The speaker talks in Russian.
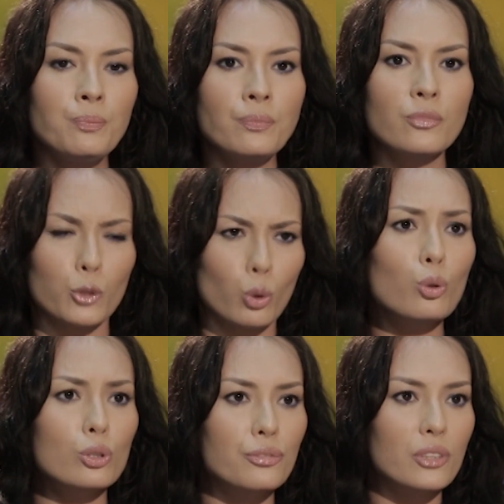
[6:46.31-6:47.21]

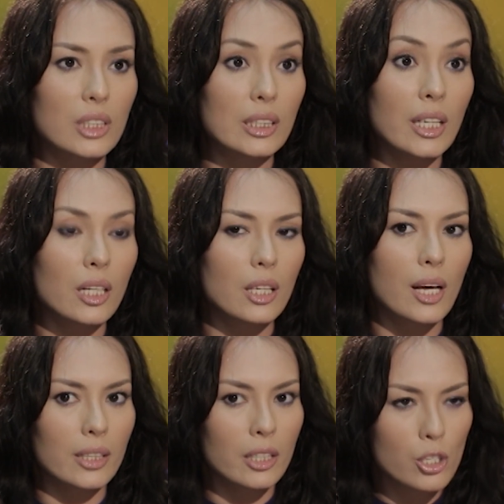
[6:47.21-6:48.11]
философы, эзотерики,
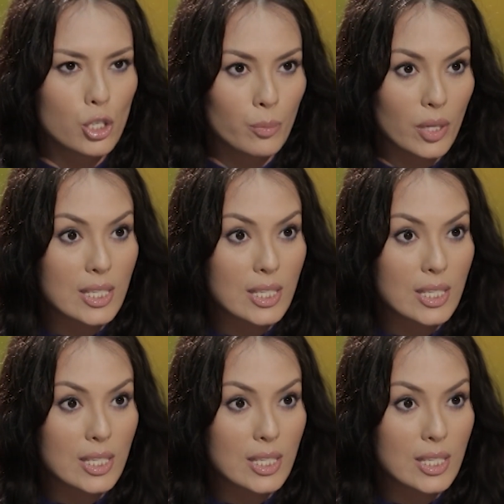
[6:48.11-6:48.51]
когда они начали мне